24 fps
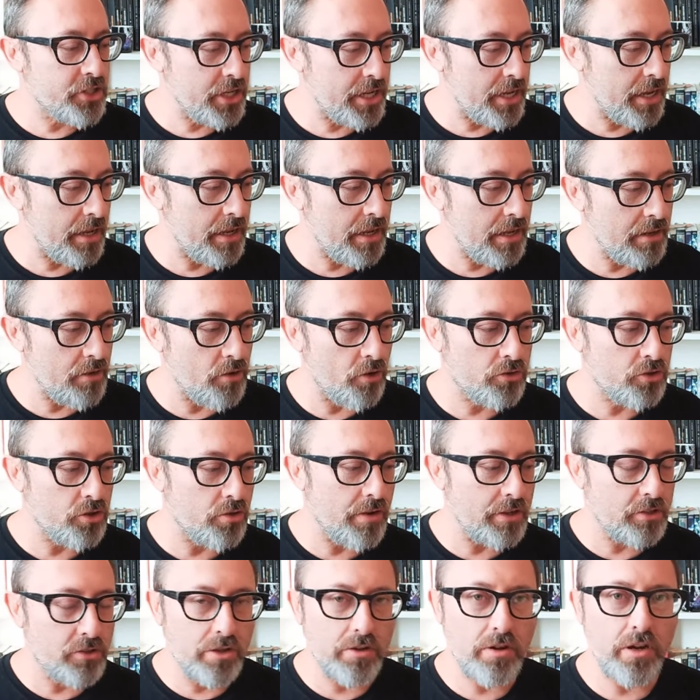eh, ho
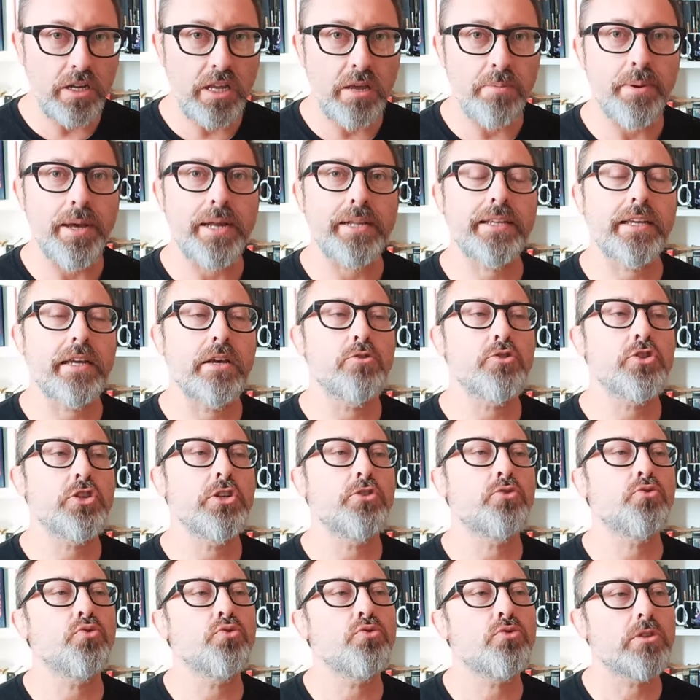trovato da qualche parte che
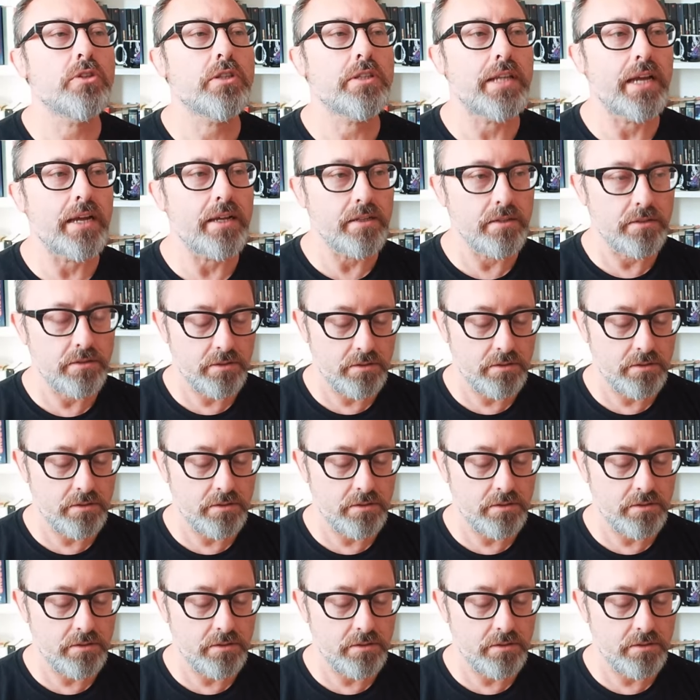uscì tutta